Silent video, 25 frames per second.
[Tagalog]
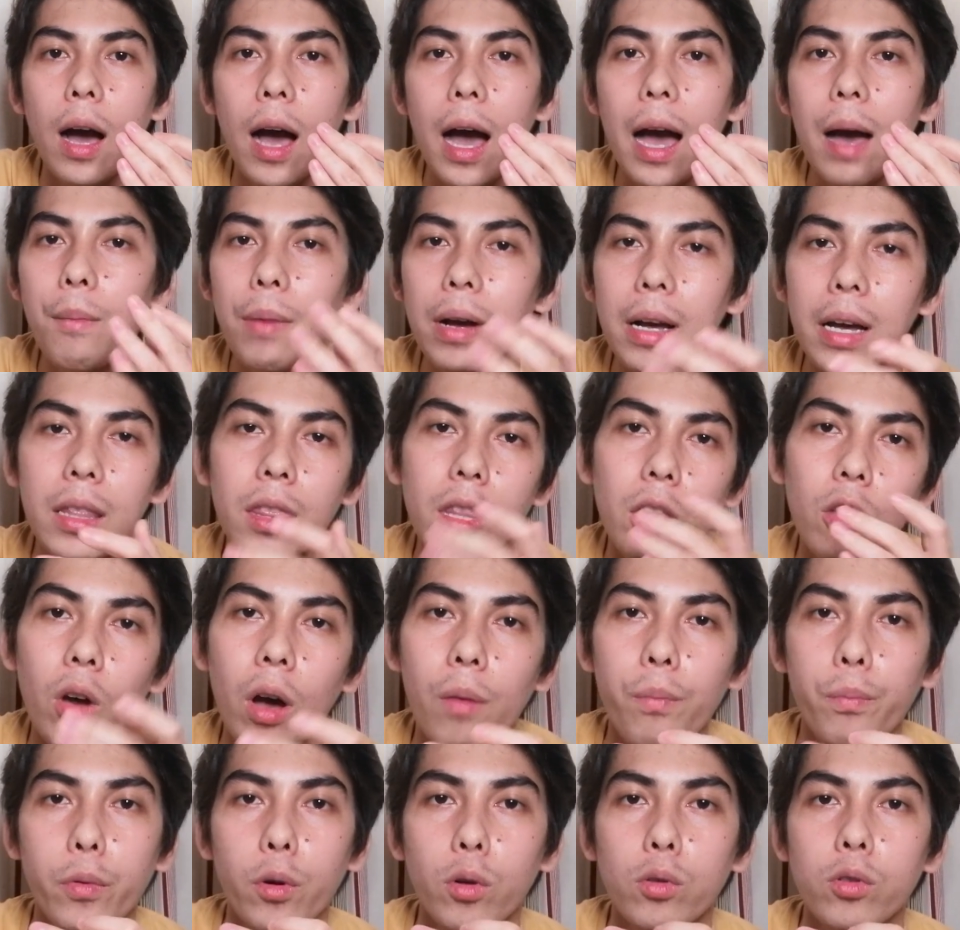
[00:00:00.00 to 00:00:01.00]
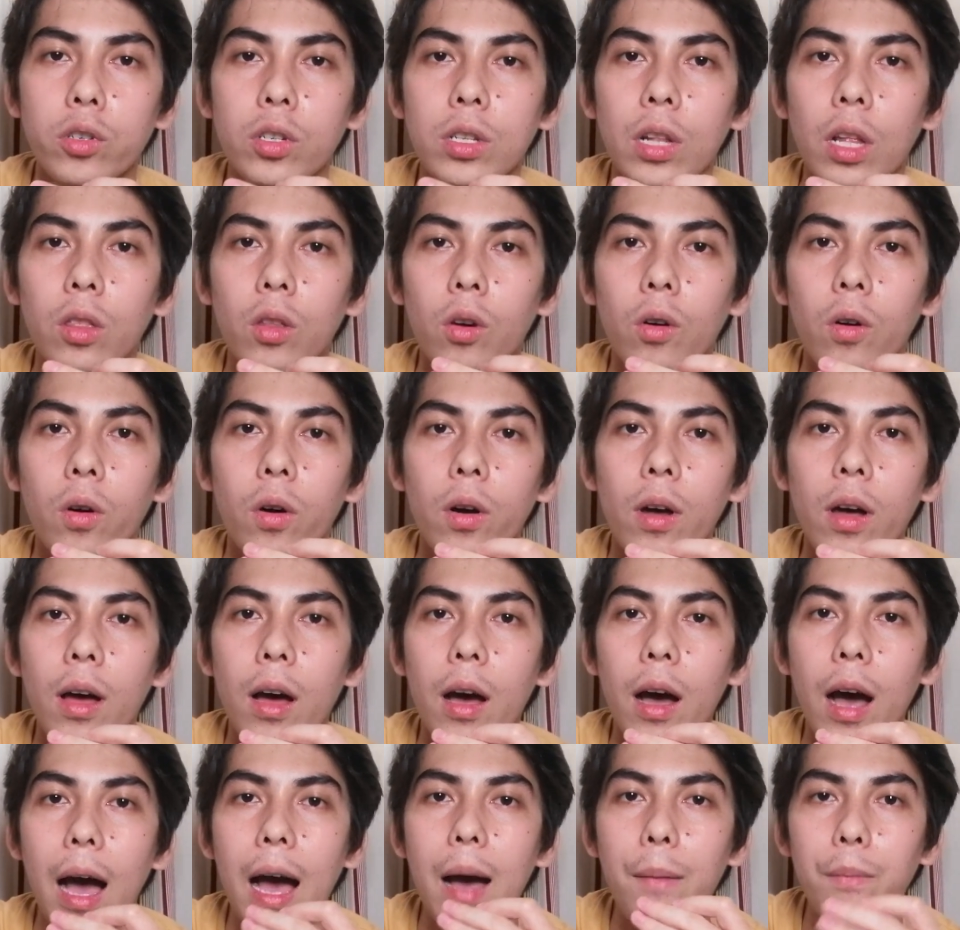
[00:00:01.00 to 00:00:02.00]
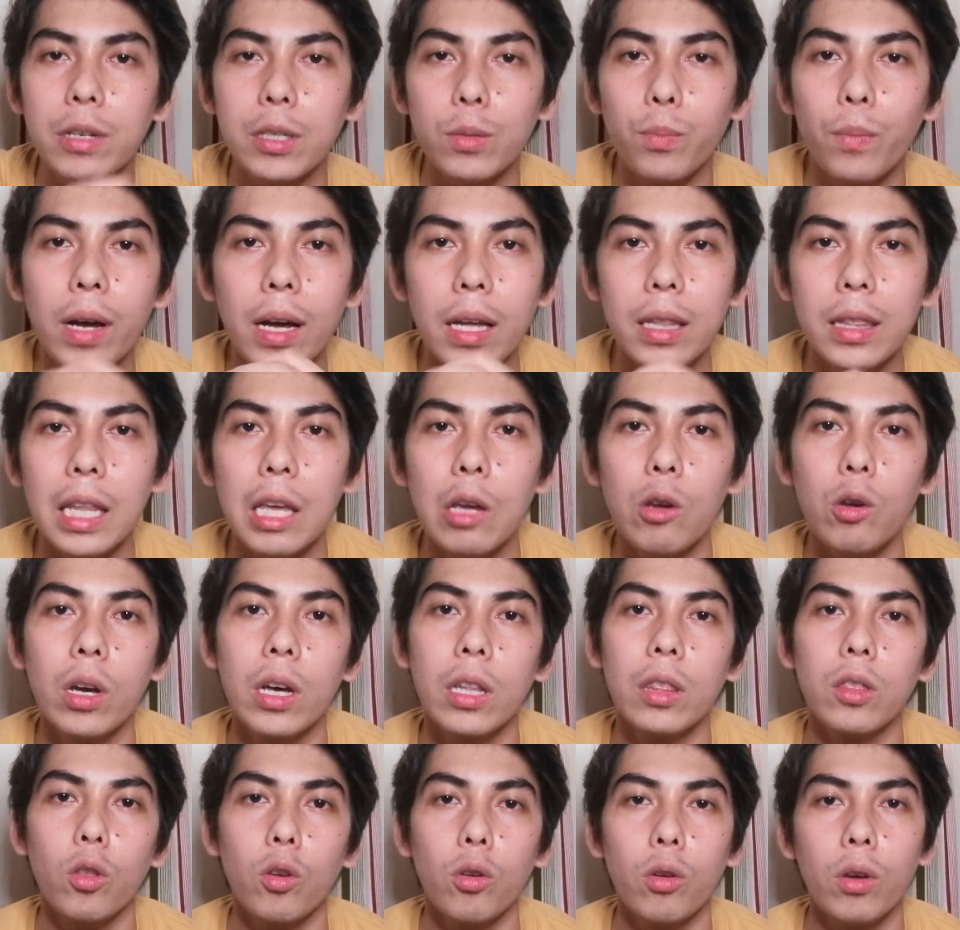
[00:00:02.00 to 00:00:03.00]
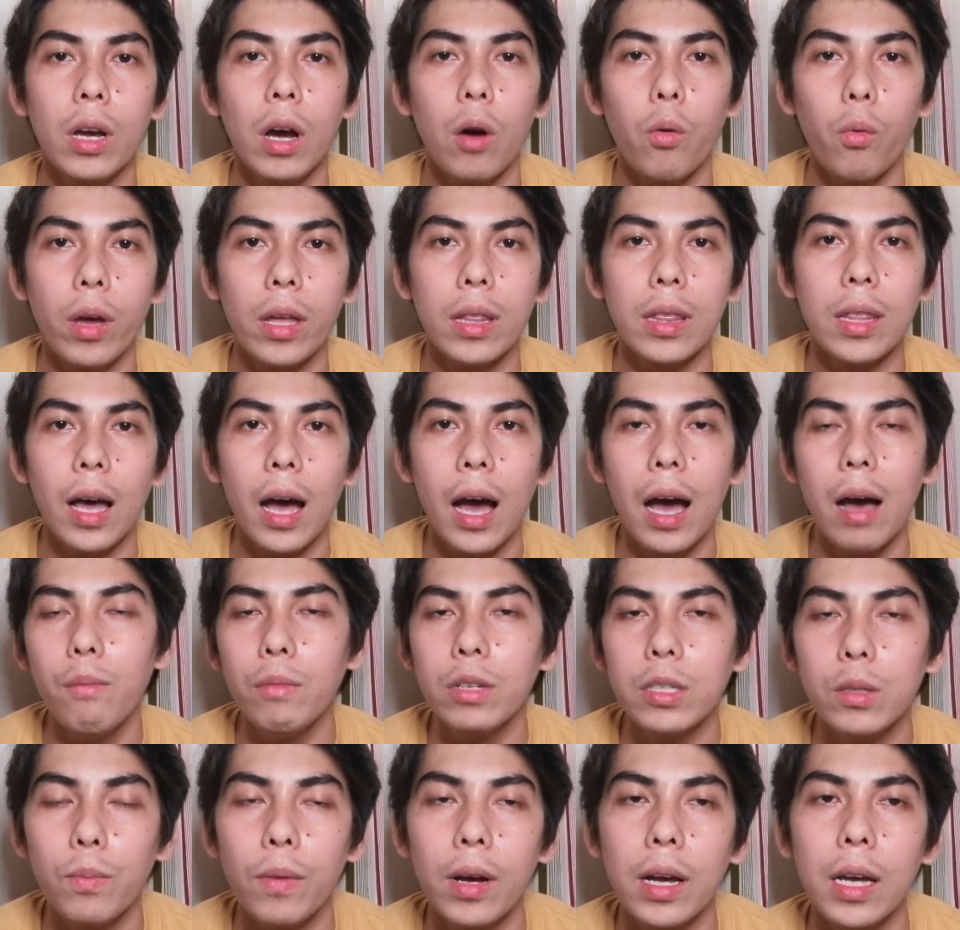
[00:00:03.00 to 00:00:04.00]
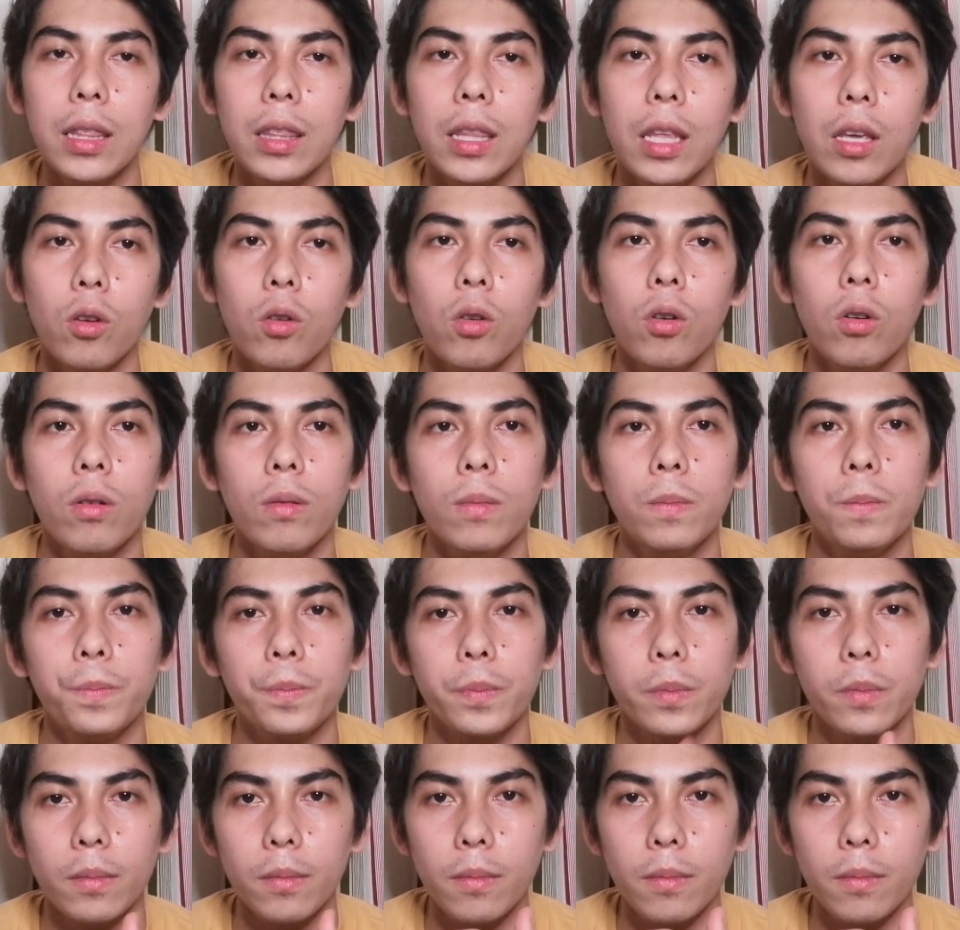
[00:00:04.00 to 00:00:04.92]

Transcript: Ah, maganda yung approach na to. Ah, mas maganda yung ganito yung gawin. Ah, mas maganda yung